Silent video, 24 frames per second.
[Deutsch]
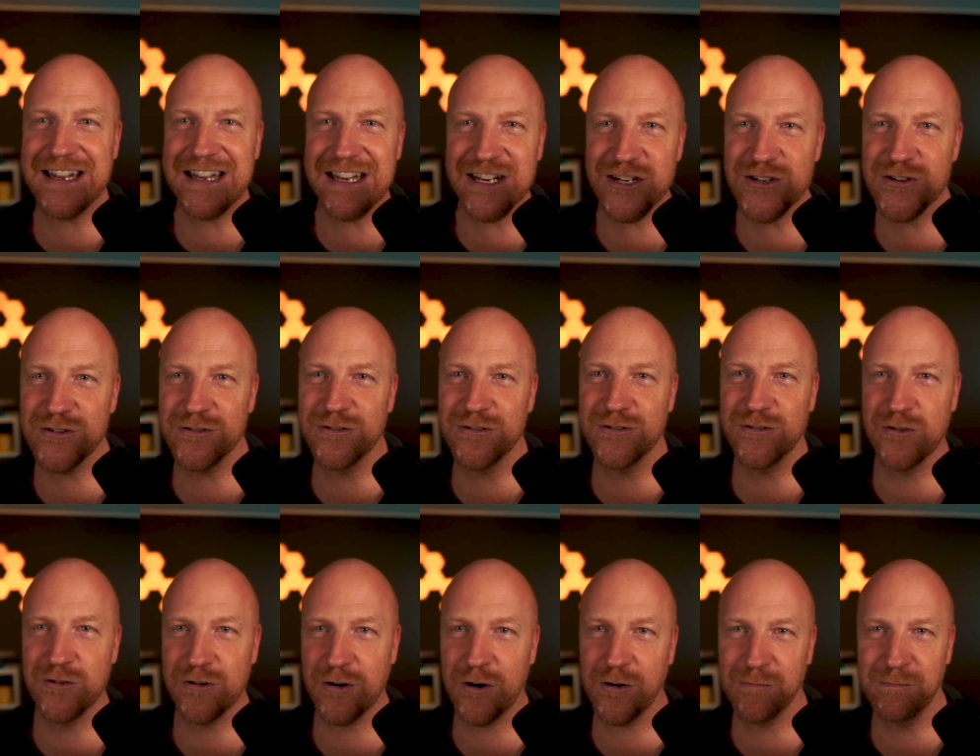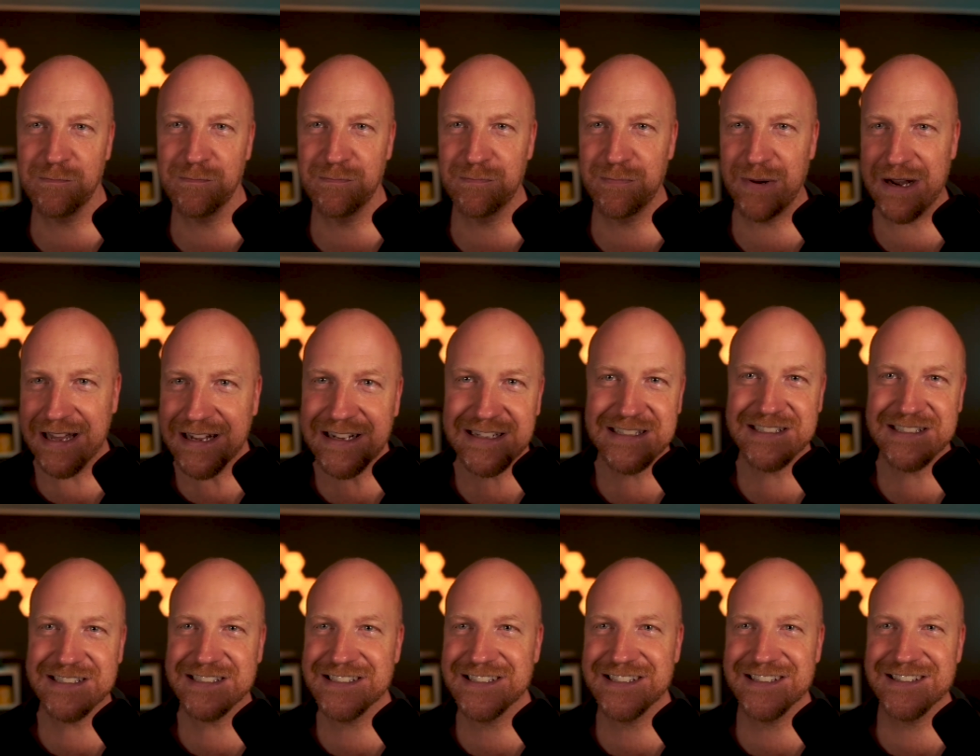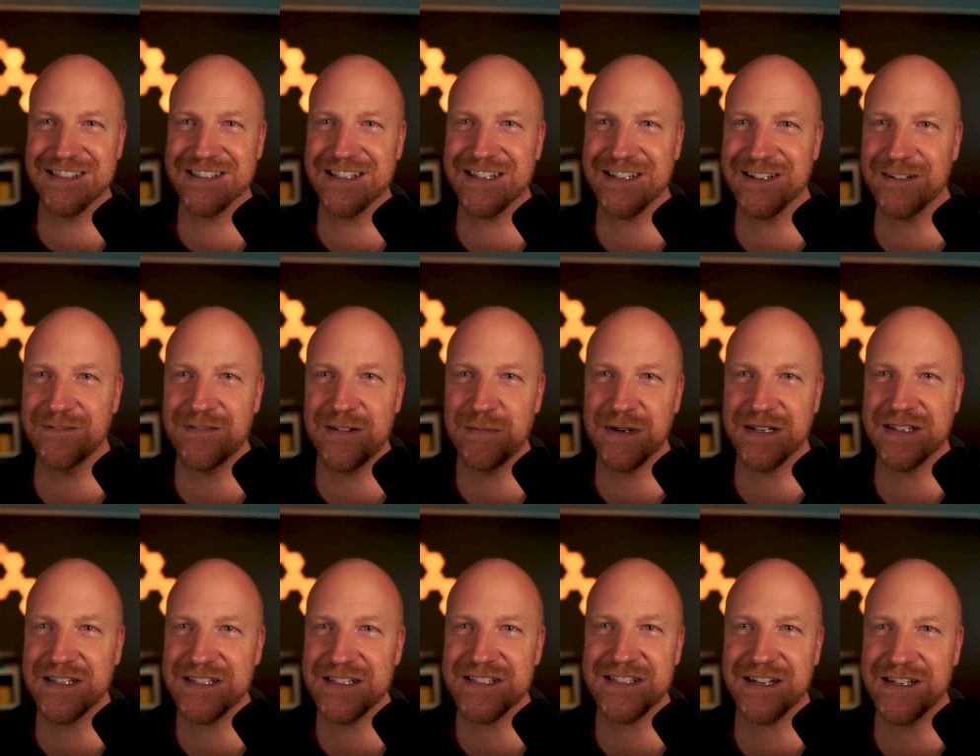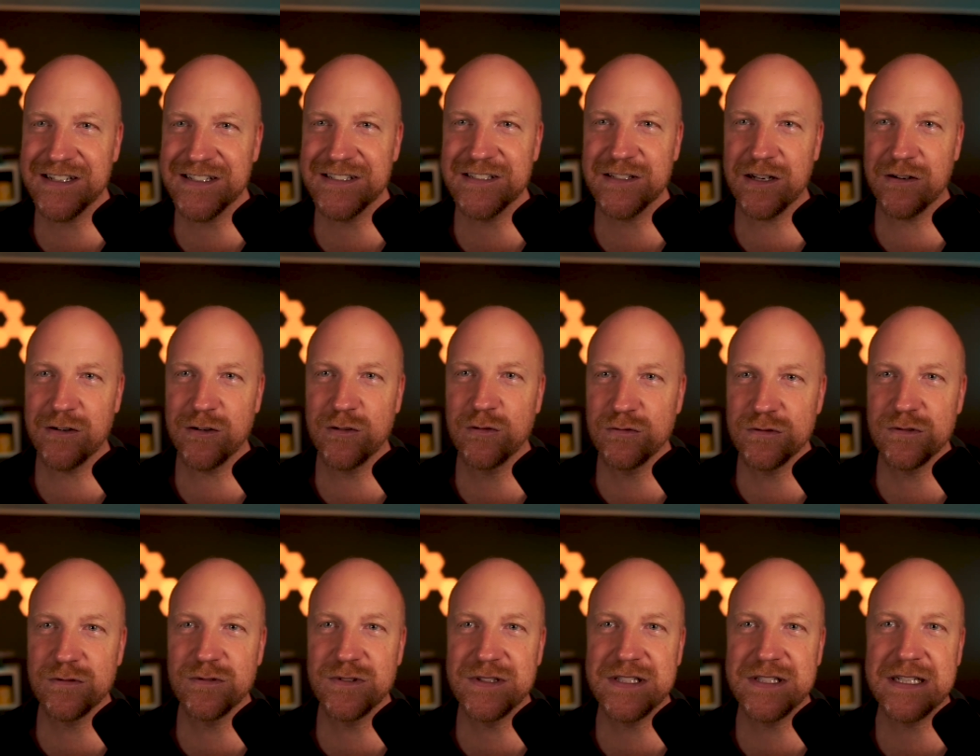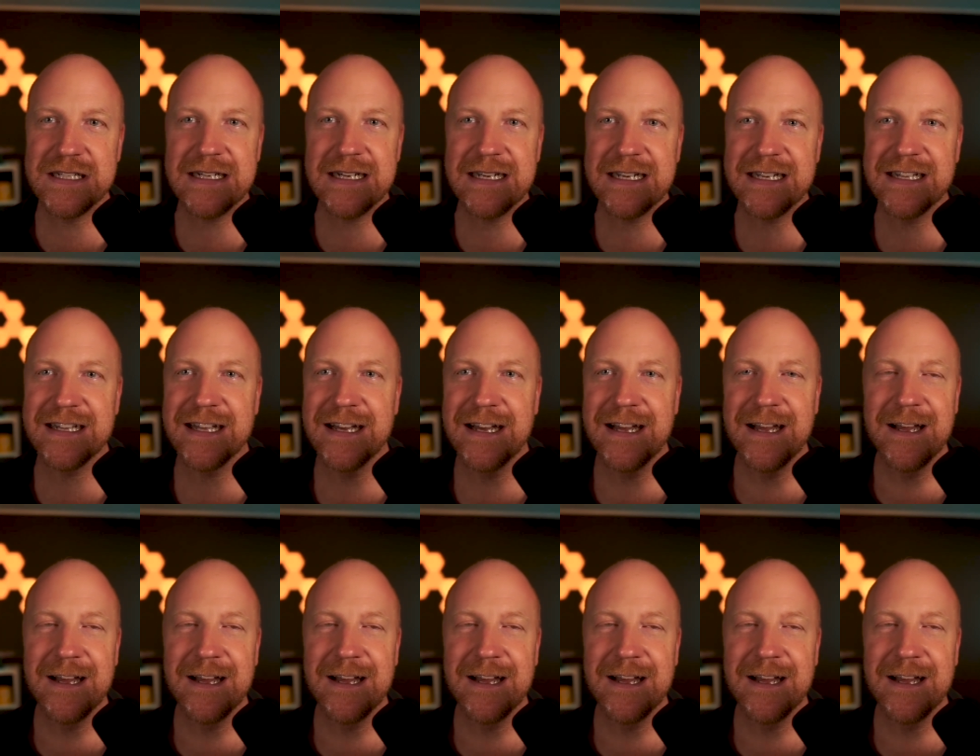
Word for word: eh schon komplex, na, ne, wie man das alles auch gut unterkriegt.